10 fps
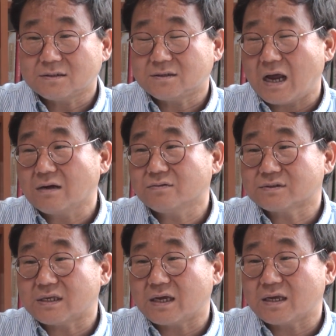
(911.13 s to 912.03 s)
사실은
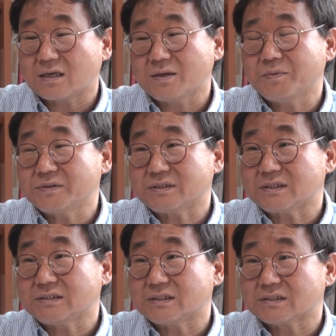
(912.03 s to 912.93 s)
한국 사회의
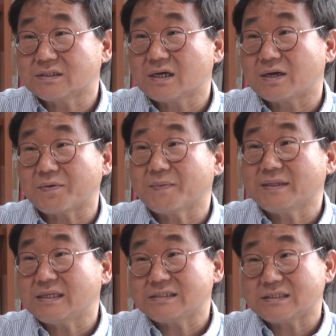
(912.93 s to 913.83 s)
기본적인 정서가
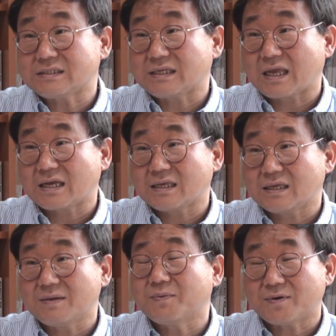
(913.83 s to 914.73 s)
로맨티스트
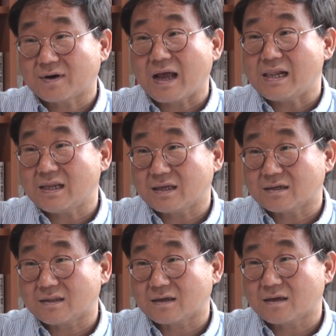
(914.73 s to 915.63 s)
성향이 기본으로 깔려
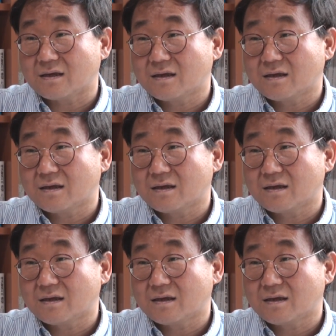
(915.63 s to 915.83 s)
있거든요.